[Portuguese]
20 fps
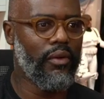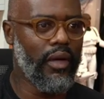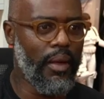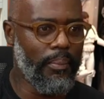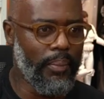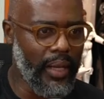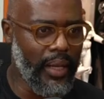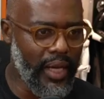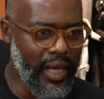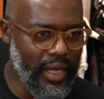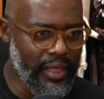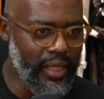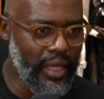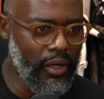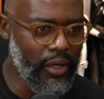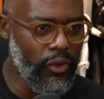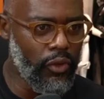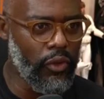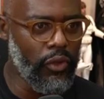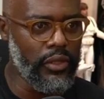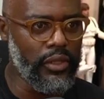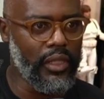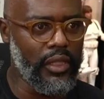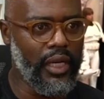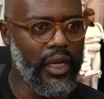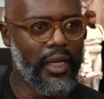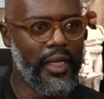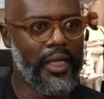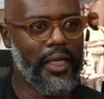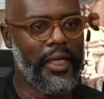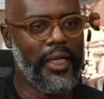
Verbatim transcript: a pegada é outra.